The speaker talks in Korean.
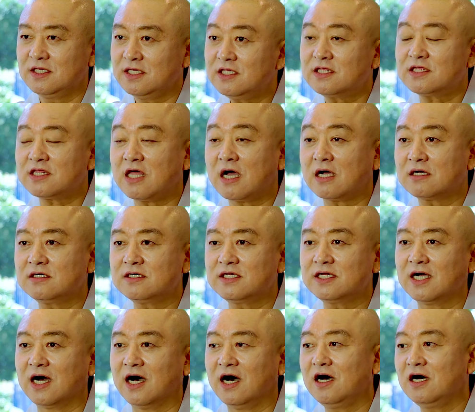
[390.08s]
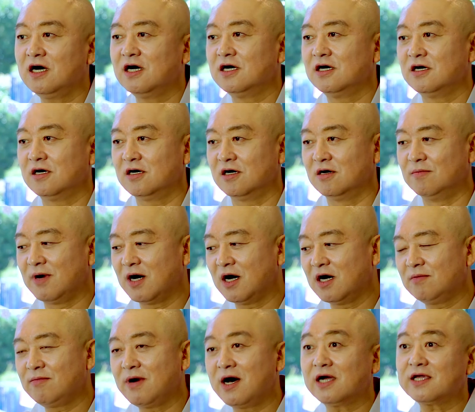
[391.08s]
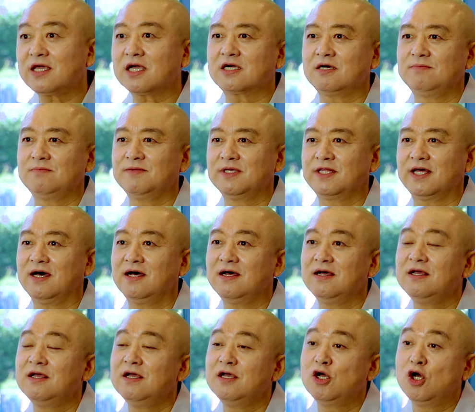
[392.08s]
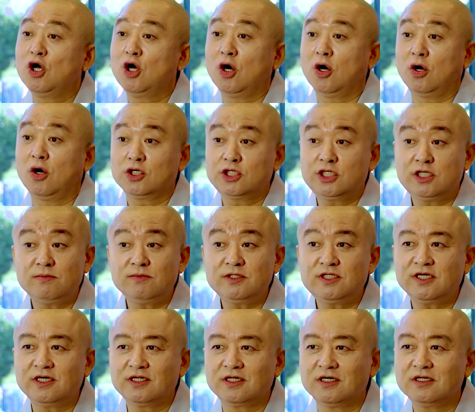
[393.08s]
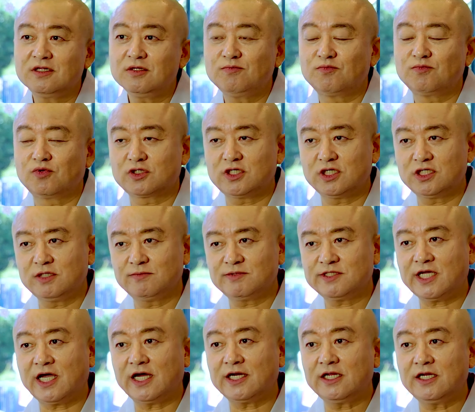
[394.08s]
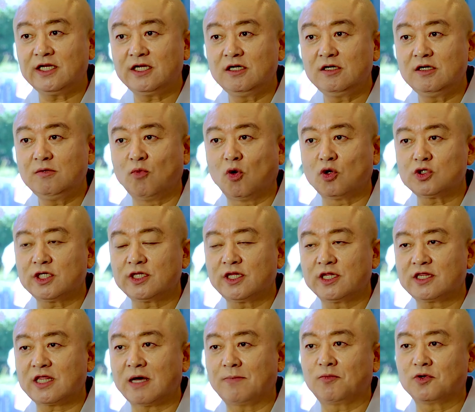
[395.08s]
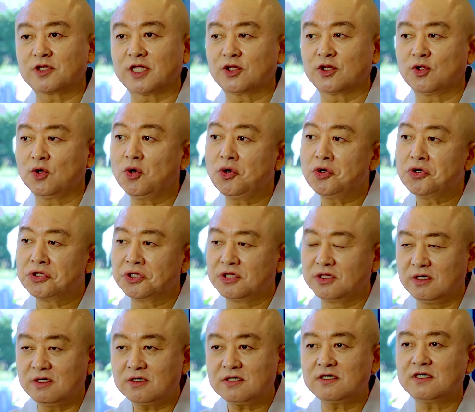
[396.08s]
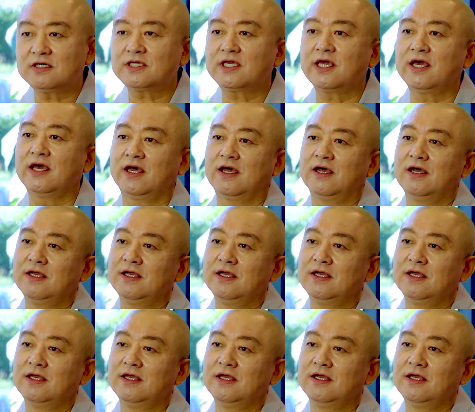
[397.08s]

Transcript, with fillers: 이 탑 크기가 어마어마하게 큽니다. 어, 심지어는 부처님 사리를 모셨는 탑보다도 더 크게